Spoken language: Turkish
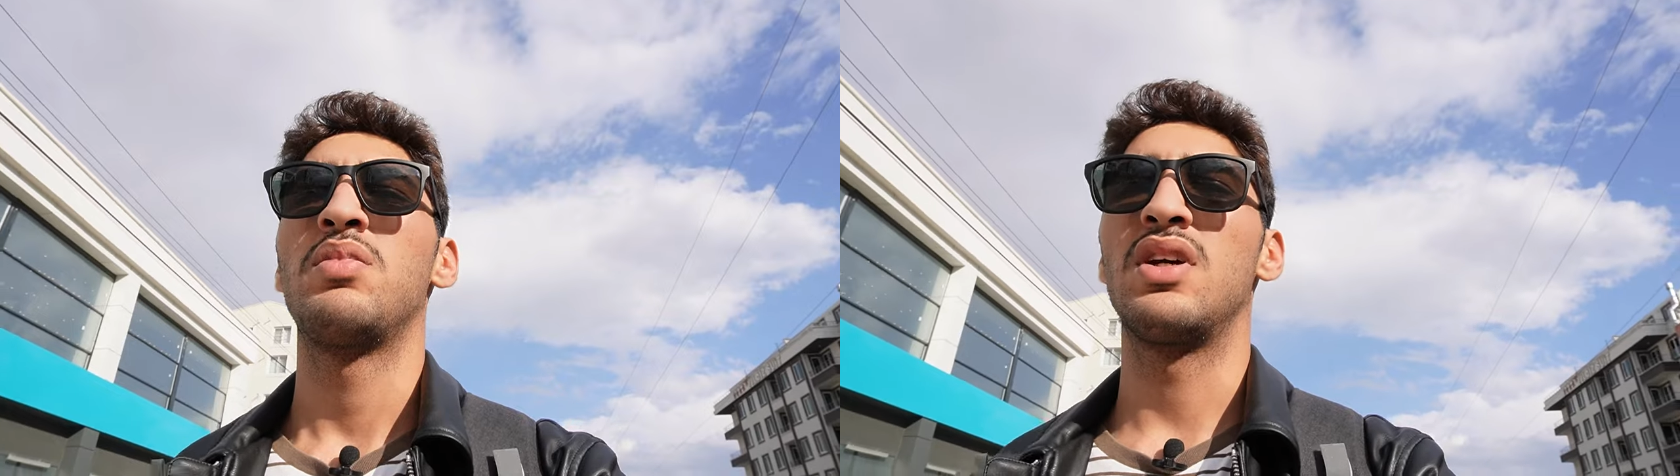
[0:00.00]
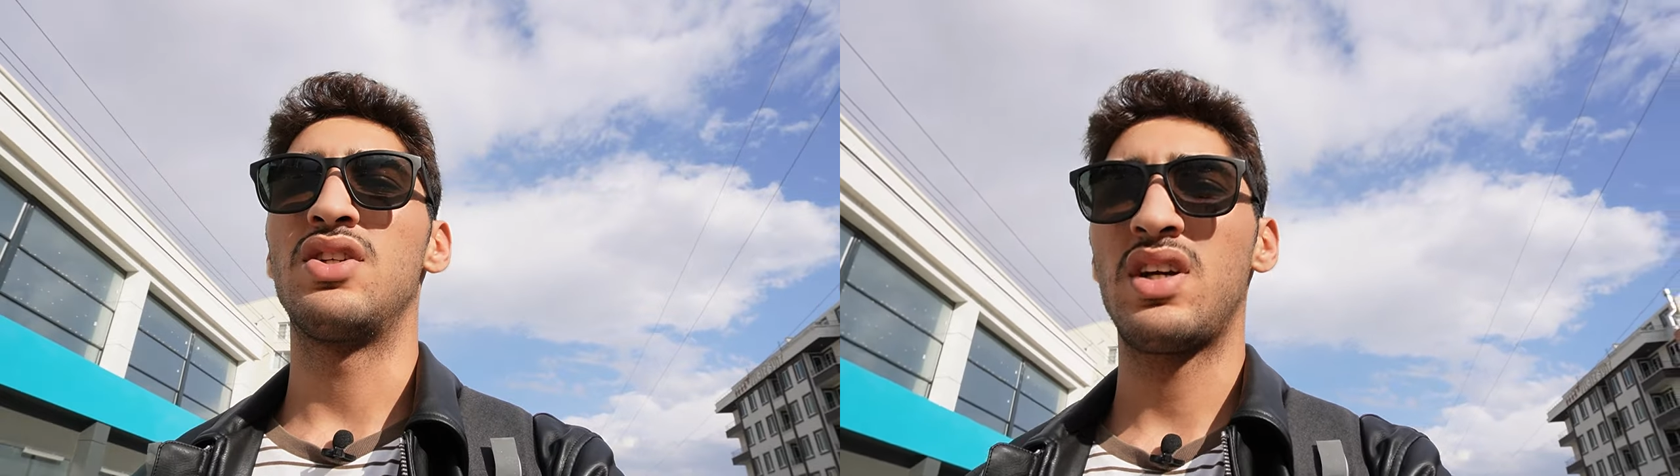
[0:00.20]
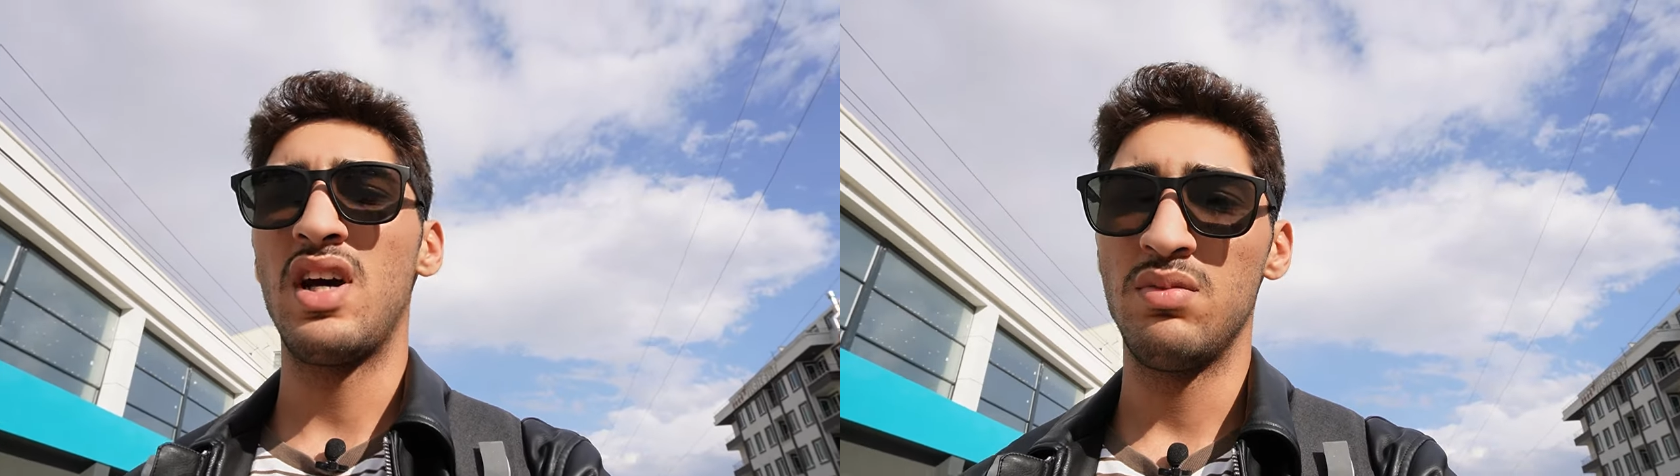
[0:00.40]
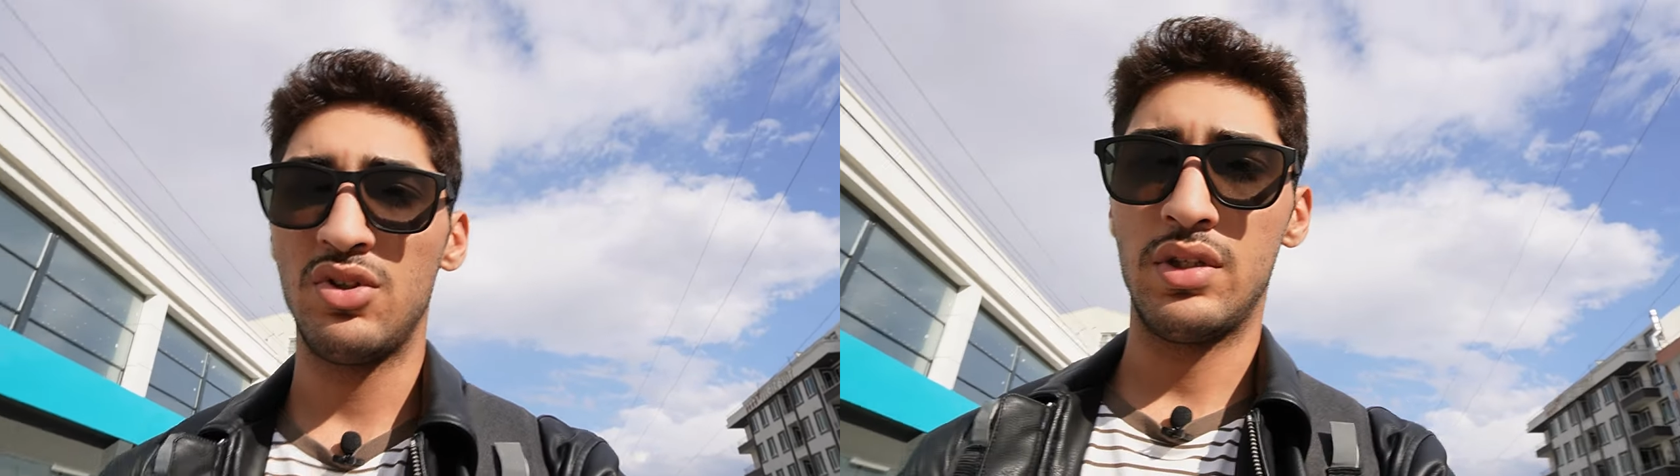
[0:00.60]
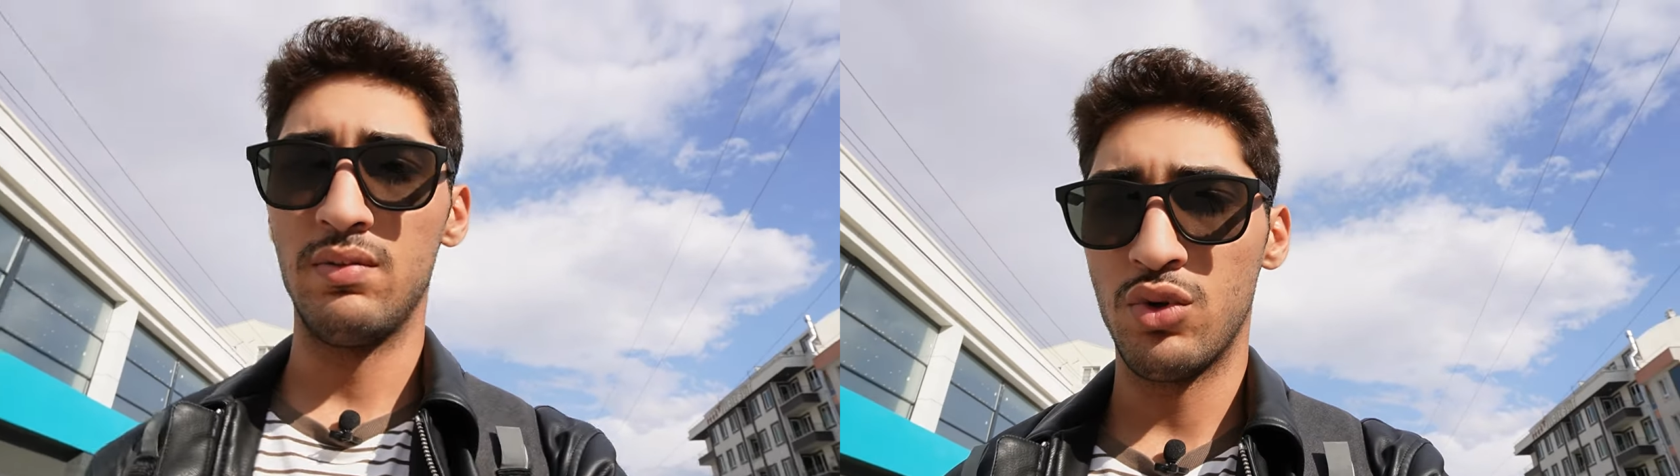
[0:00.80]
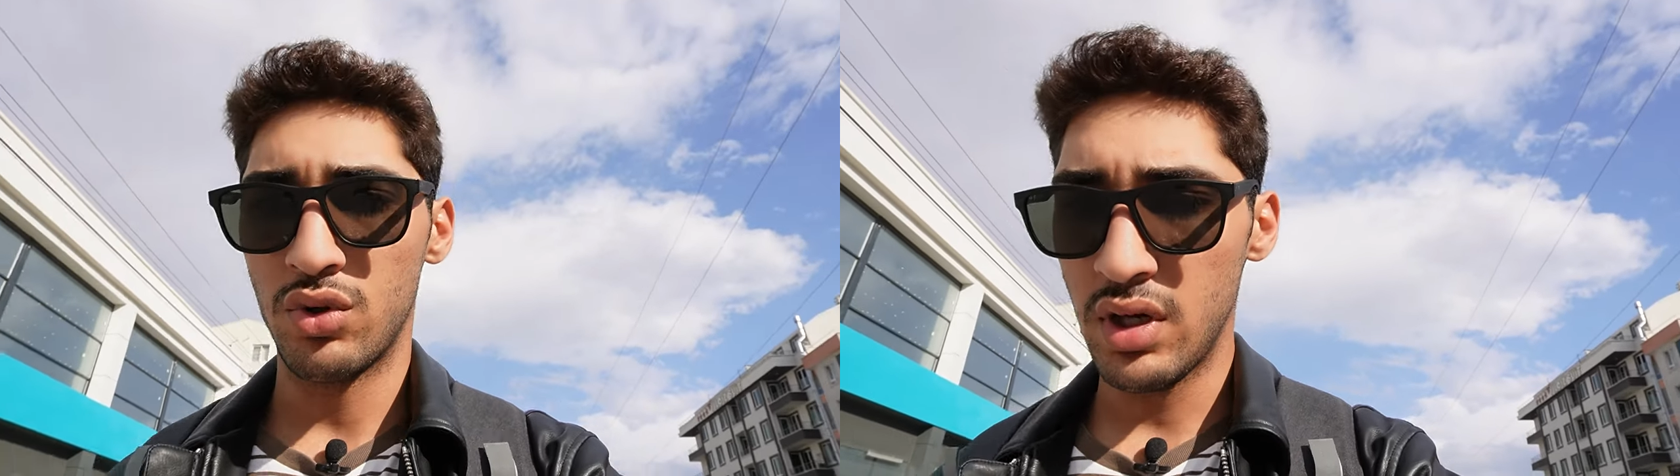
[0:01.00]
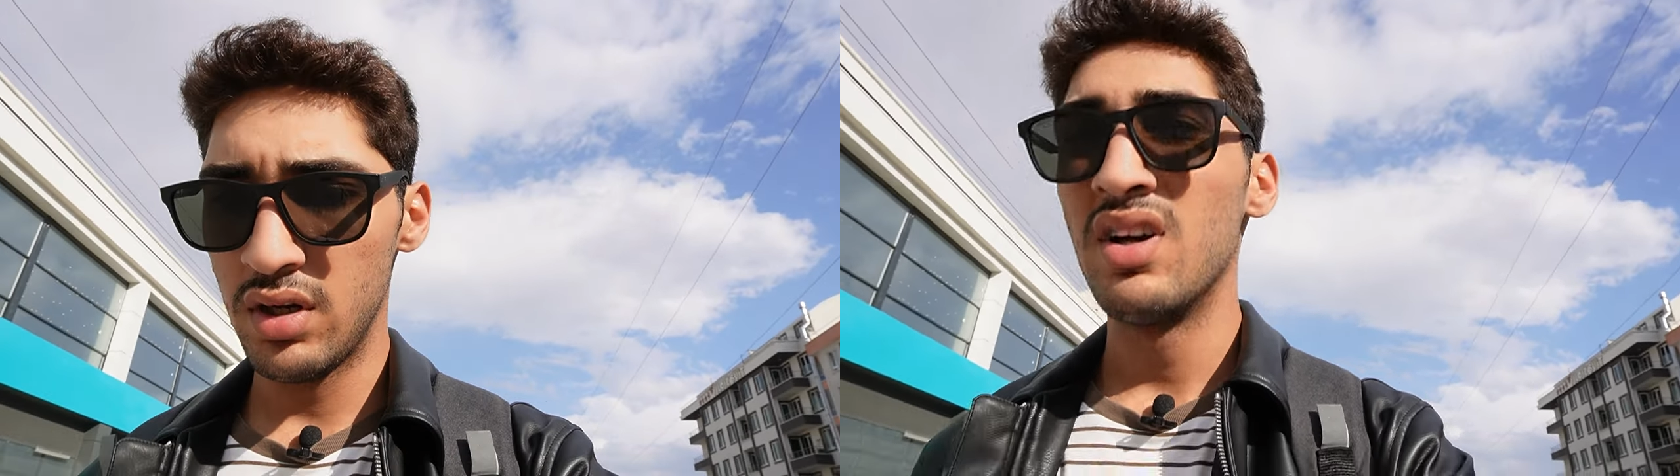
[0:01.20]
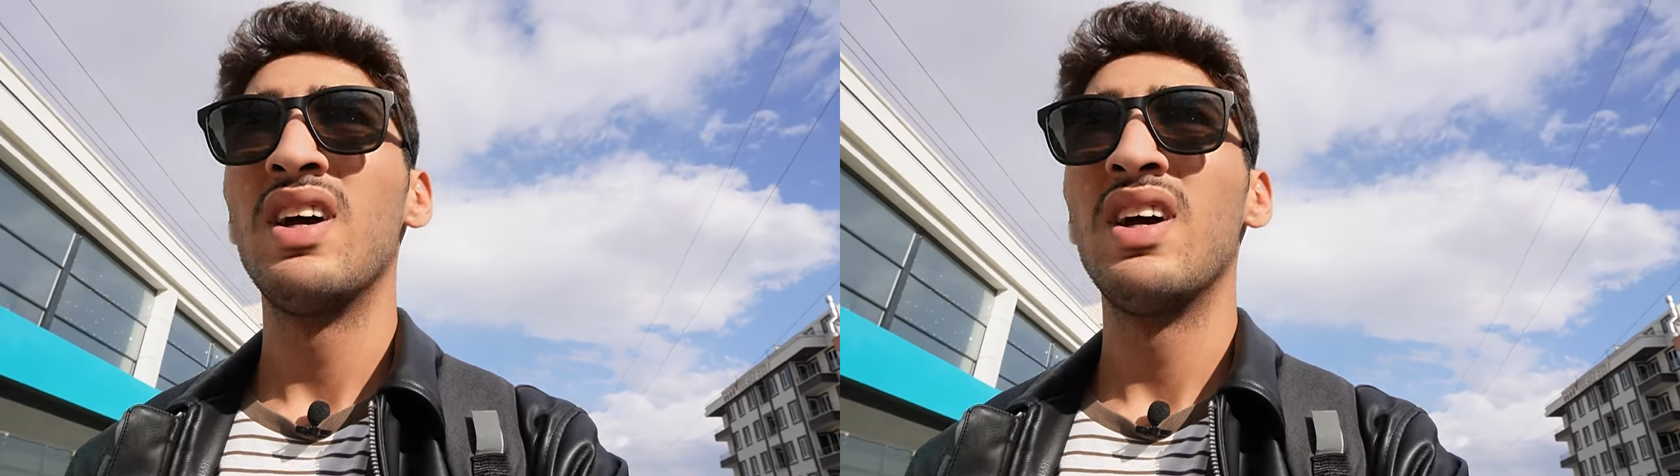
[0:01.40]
Bir gece kalmıştım burada.